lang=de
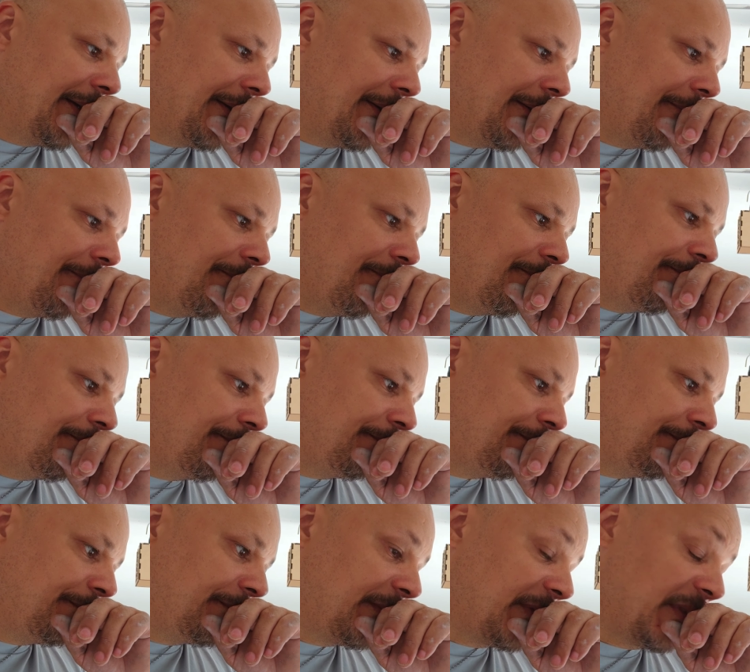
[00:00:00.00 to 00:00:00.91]
ähm,
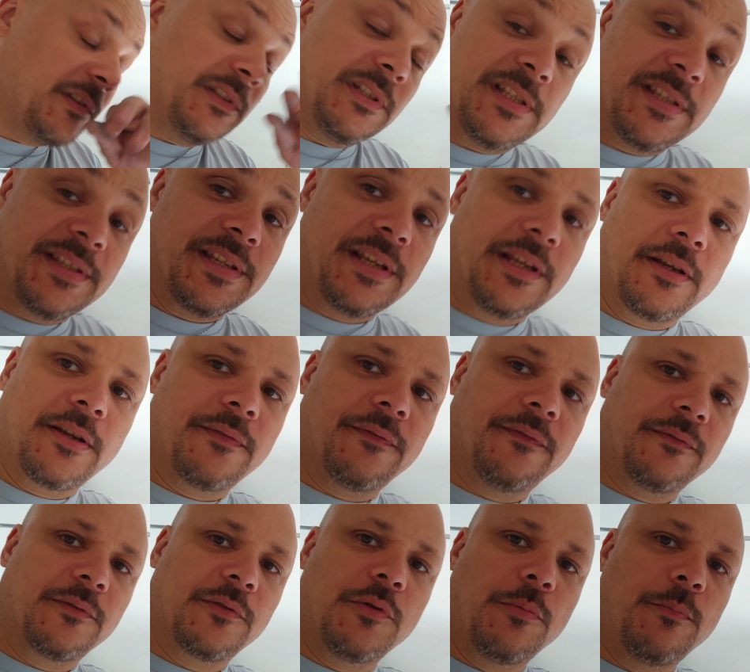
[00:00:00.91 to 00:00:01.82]
ist es ja
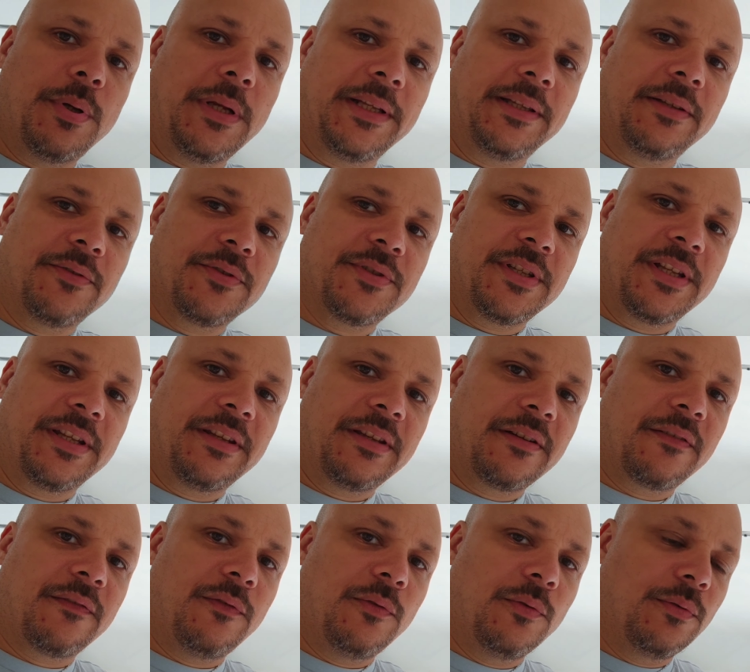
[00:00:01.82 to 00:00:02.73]
komplett
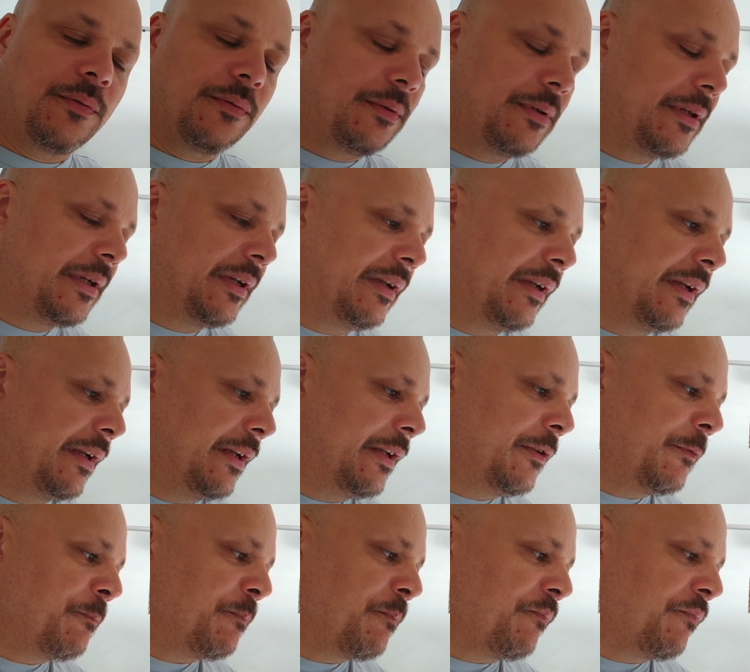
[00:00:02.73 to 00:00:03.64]
auseinandergeflogen.
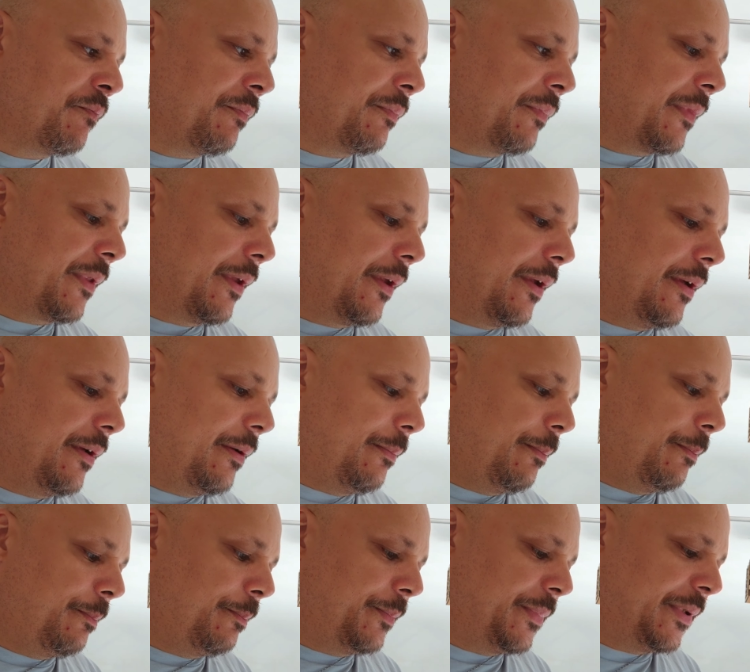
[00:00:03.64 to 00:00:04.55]

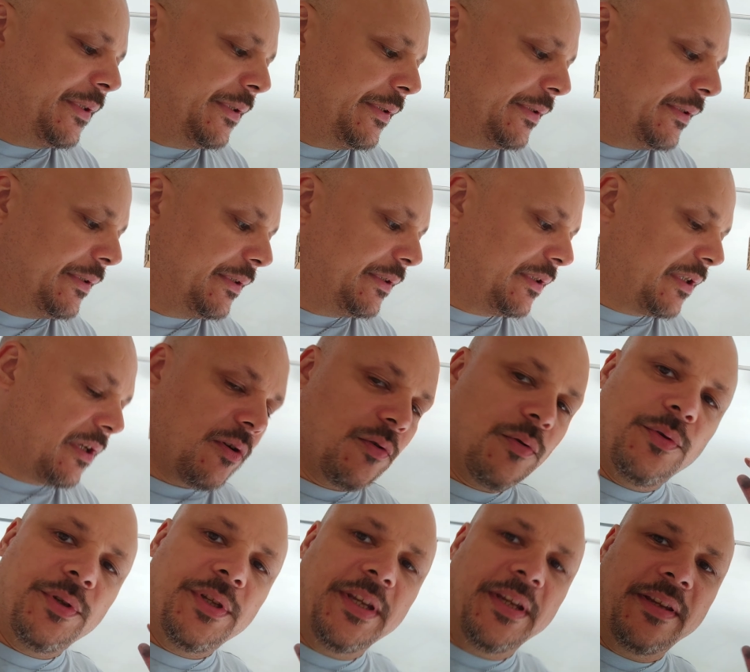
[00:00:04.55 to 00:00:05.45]
Ähm, da
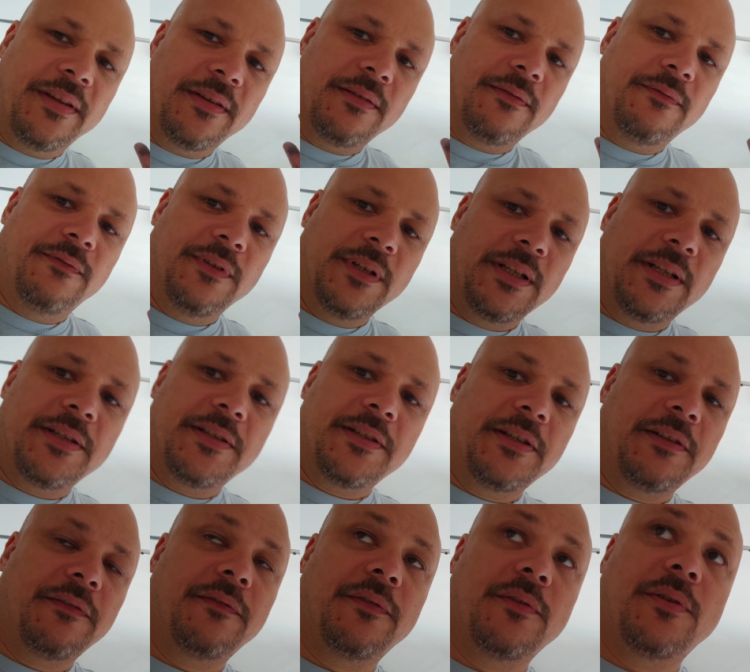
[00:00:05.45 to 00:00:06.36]
konnte ich äh,
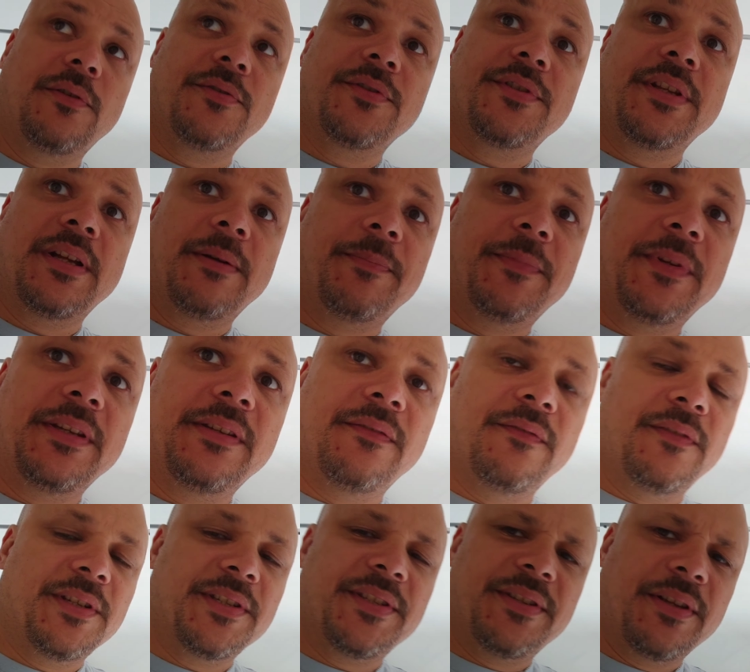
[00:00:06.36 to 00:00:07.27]
wirklich nicht von außen
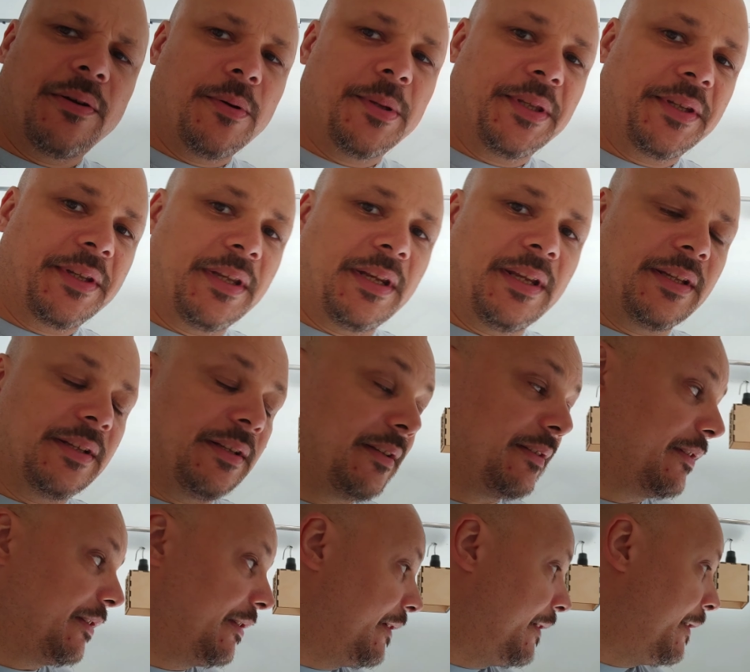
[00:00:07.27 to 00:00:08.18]
abdichten, weil es dauernd
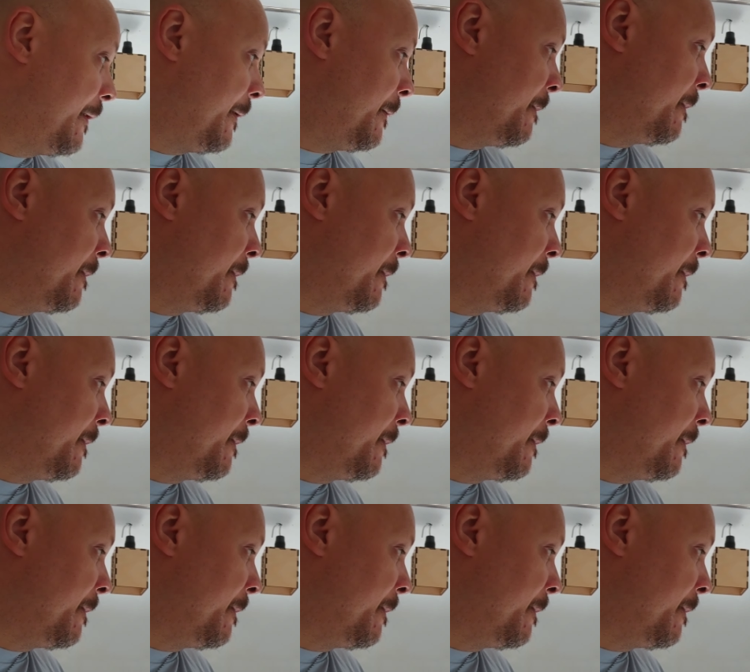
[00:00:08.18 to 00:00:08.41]
geregnet hat.